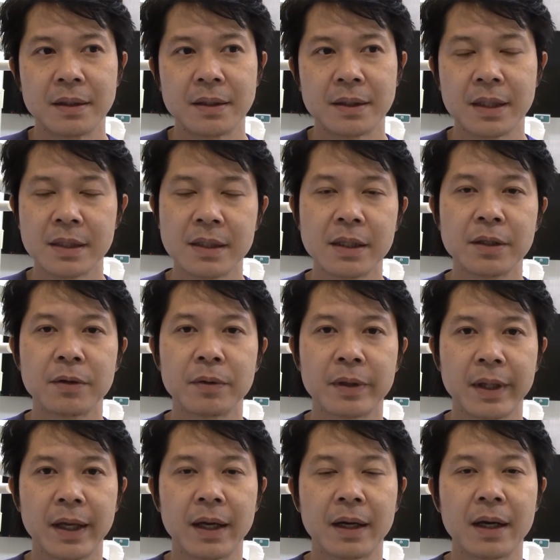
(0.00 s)
先生によっ
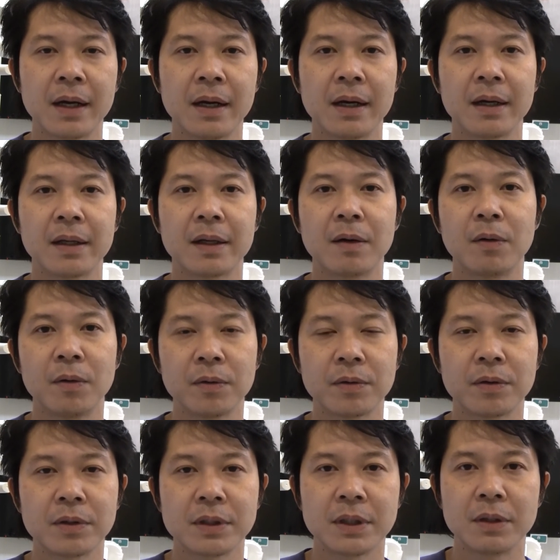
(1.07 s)
て考え方が
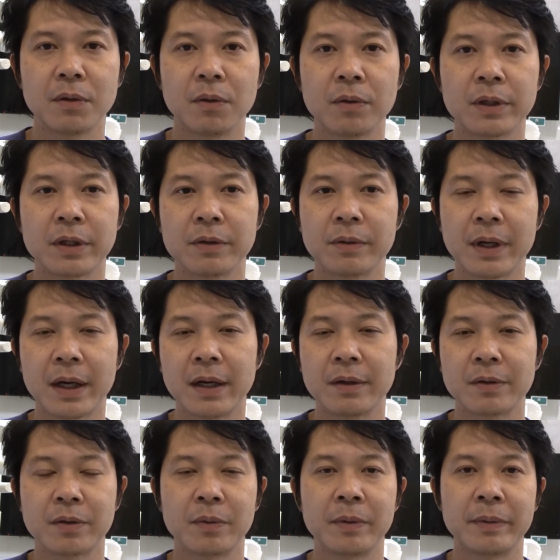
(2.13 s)
本当に大きく分かれ
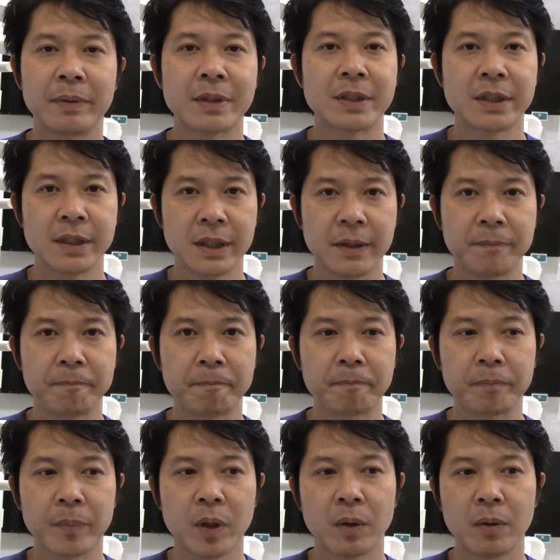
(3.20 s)
ると思いますし
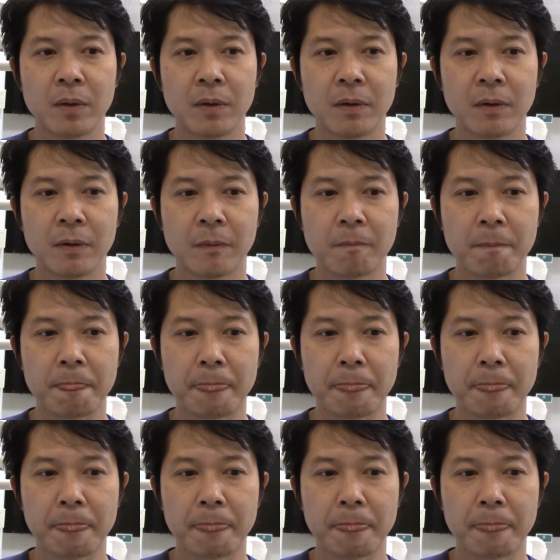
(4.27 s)
と